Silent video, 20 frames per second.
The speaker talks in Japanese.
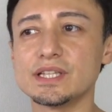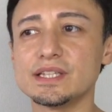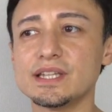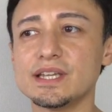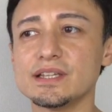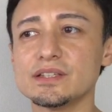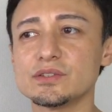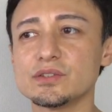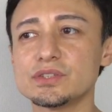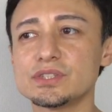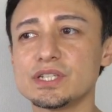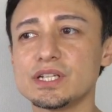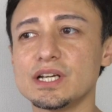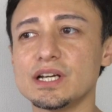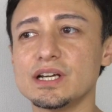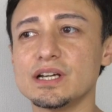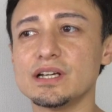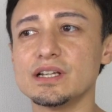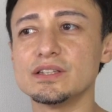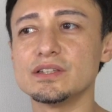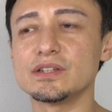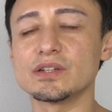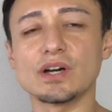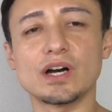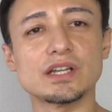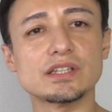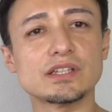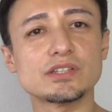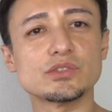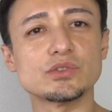で、そしたらなんか
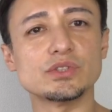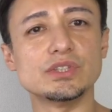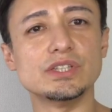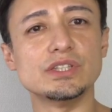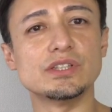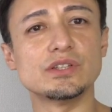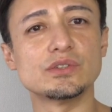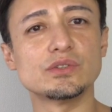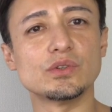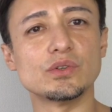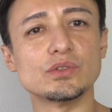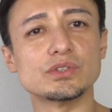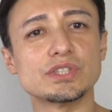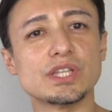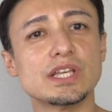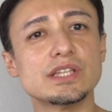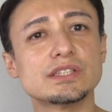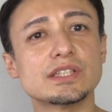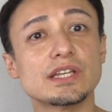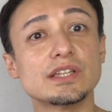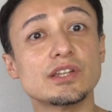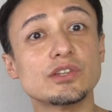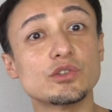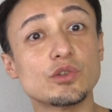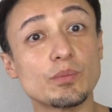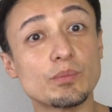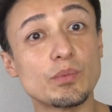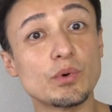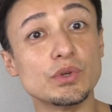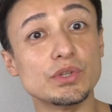話を聞いてると繊細な
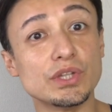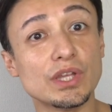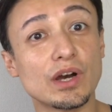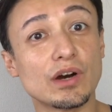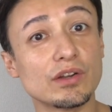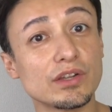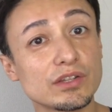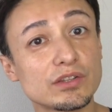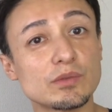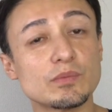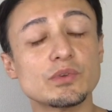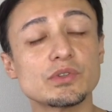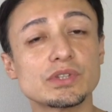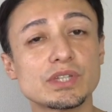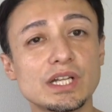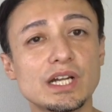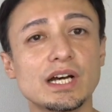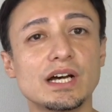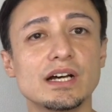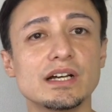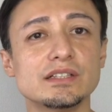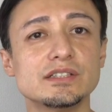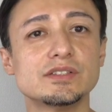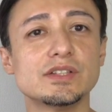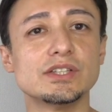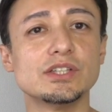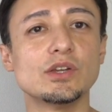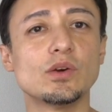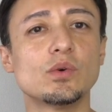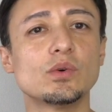人っぽいんで、あれと思ったら、
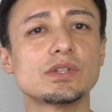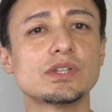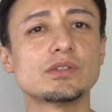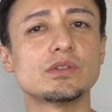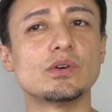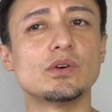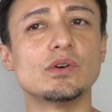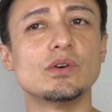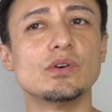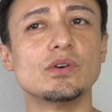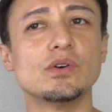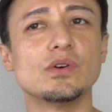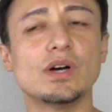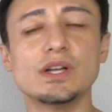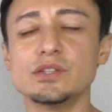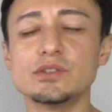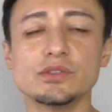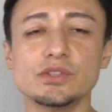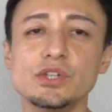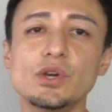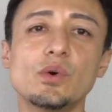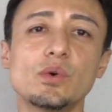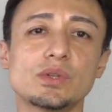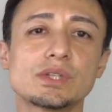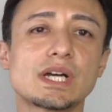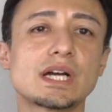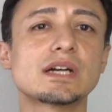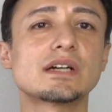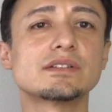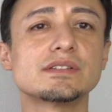実は日本語だと日本語
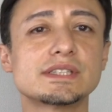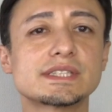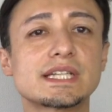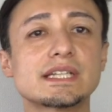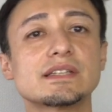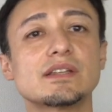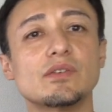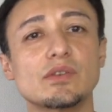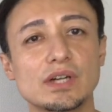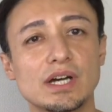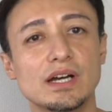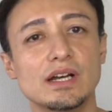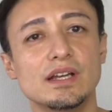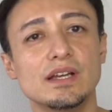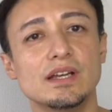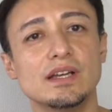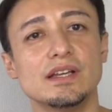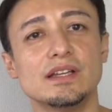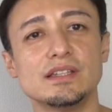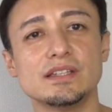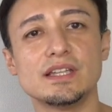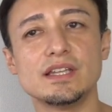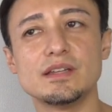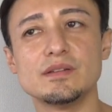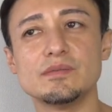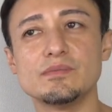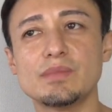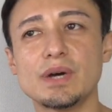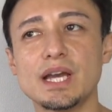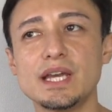の感覚で使ったのか。で、
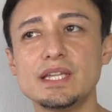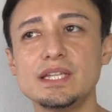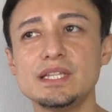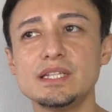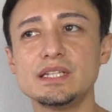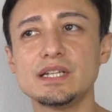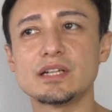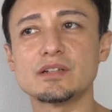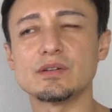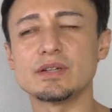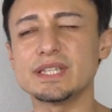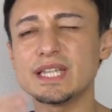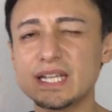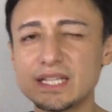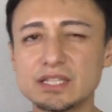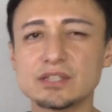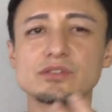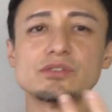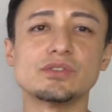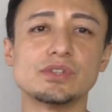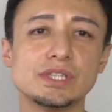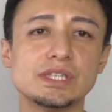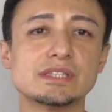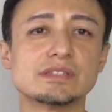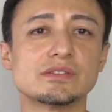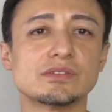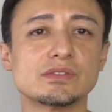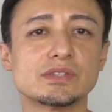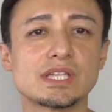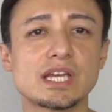バイリンガルは慣れてくるといいんです
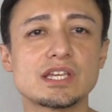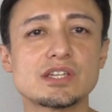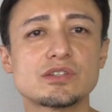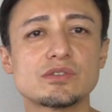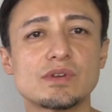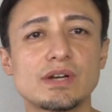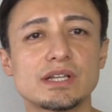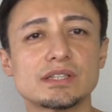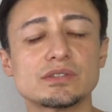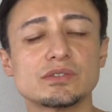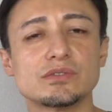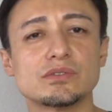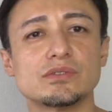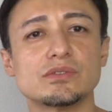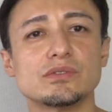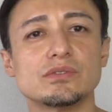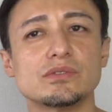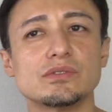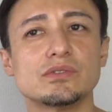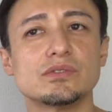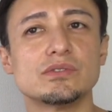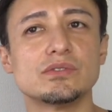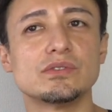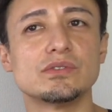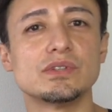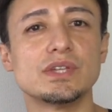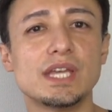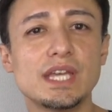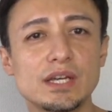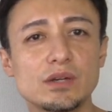けど、最初はその
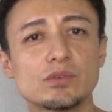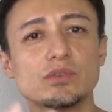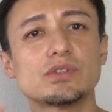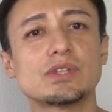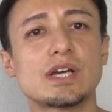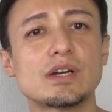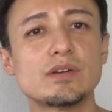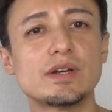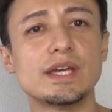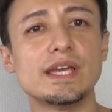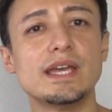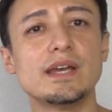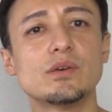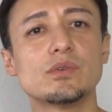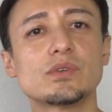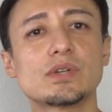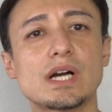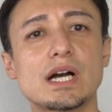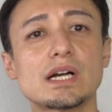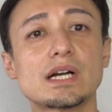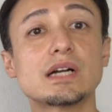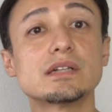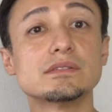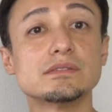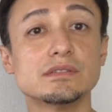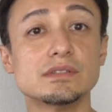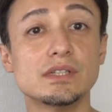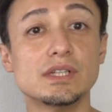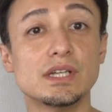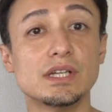英語の単語は英語の感
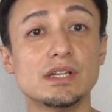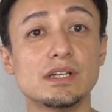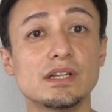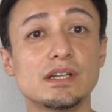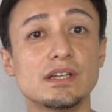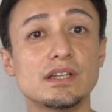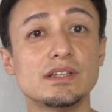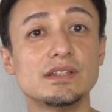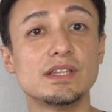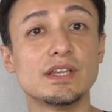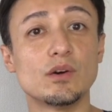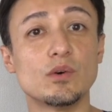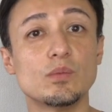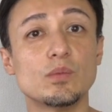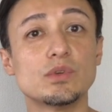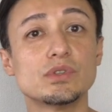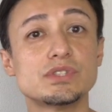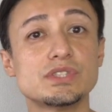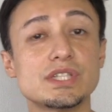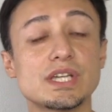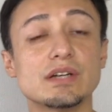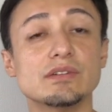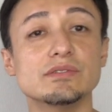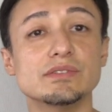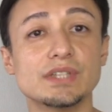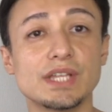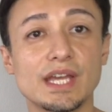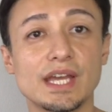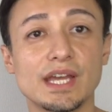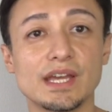覚で思っちゃう
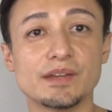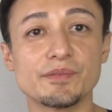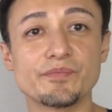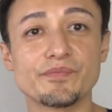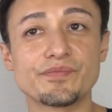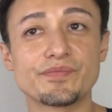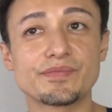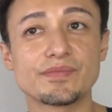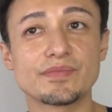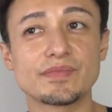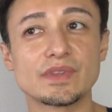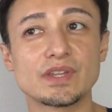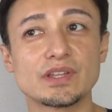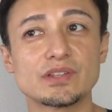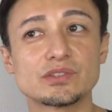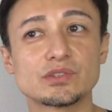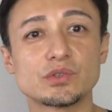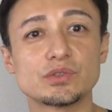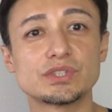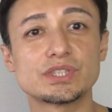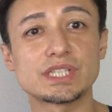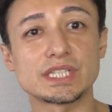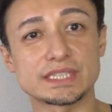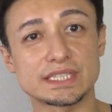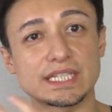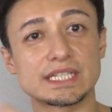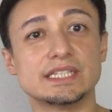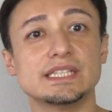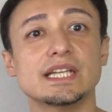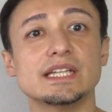んで、そっちが
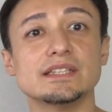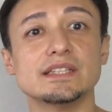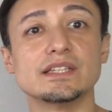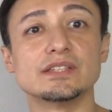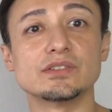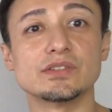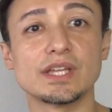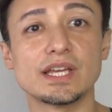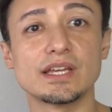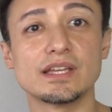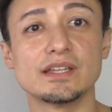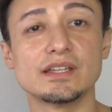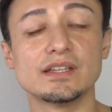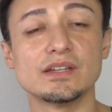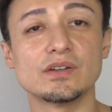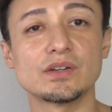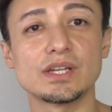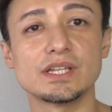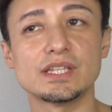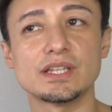先なんですよね。Okay?